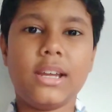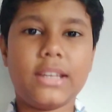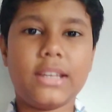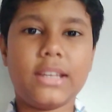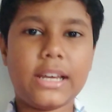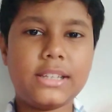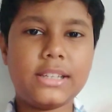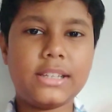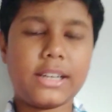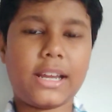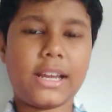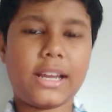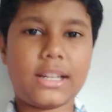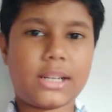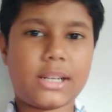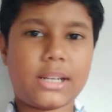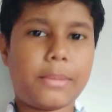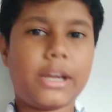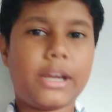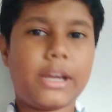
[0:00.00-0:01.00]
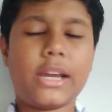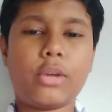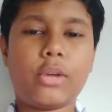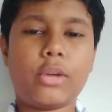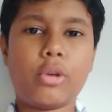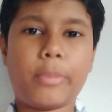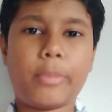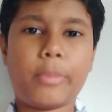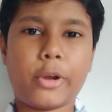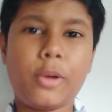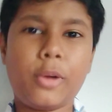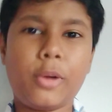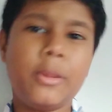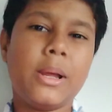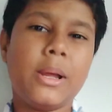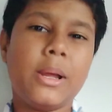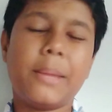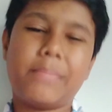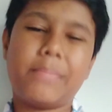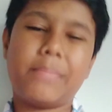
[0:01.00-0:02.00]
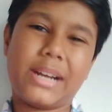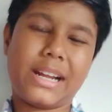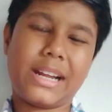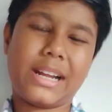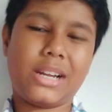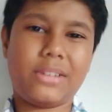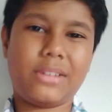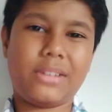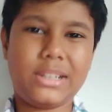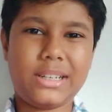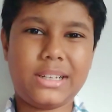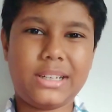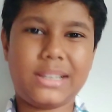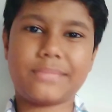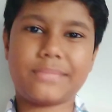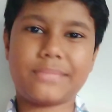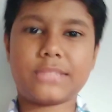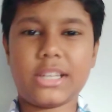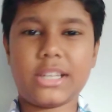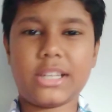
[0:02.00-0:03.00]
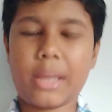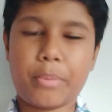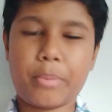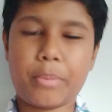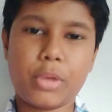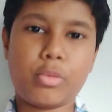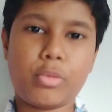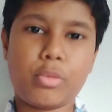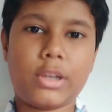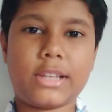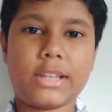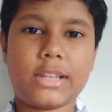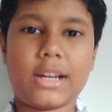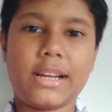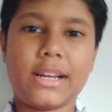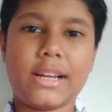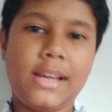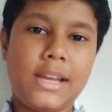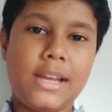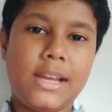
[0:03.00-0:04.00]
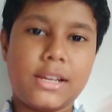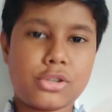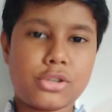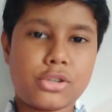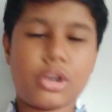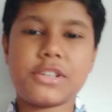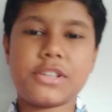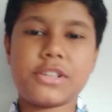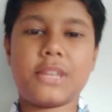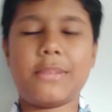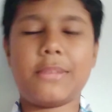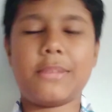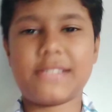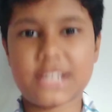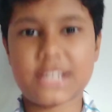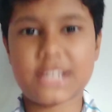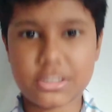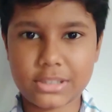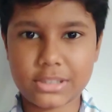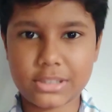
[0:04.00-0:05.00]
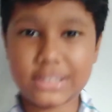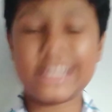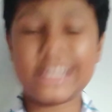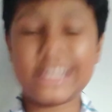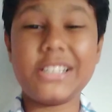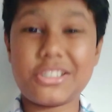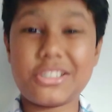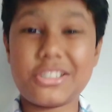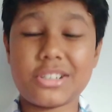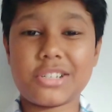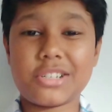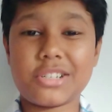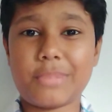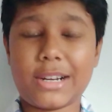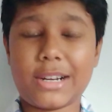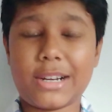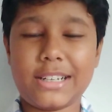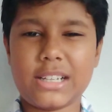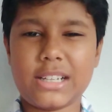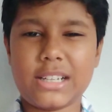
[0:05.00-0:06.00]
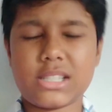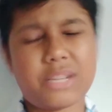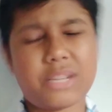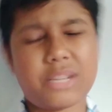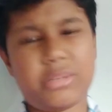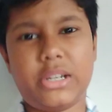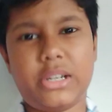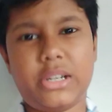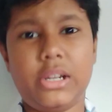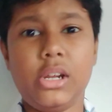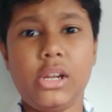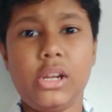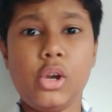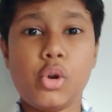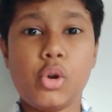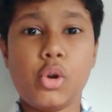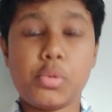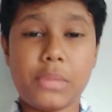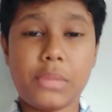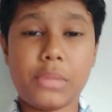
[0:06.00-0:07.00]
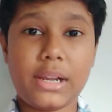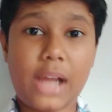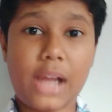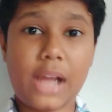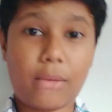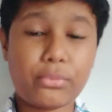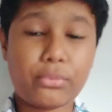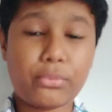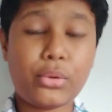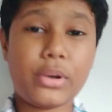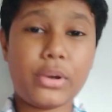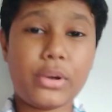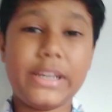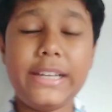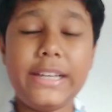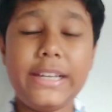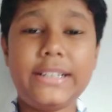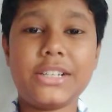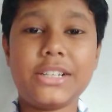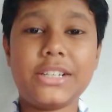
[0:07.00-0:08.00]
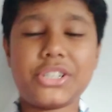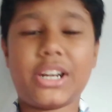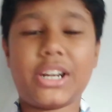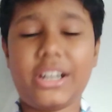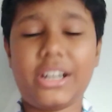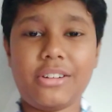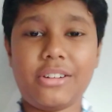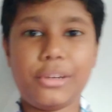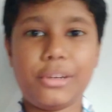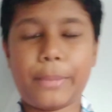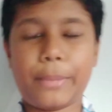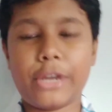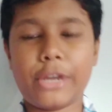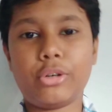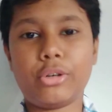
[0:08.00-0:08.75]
எழுத்து கேட்குற மாதிரியான ஒரு படம் பட் அதில் வந்து எப்பயும் போல்ட்டாங்க சோசியல் மெசேஜ் வந்து திணிச்சு வச்சுருப்பாங்கன்னு நினச்சேன் பட் உண்மையிலேயே அவ்வளோ நீட் அண்ட் ஷார்ட்டாக வந்து பண்ணி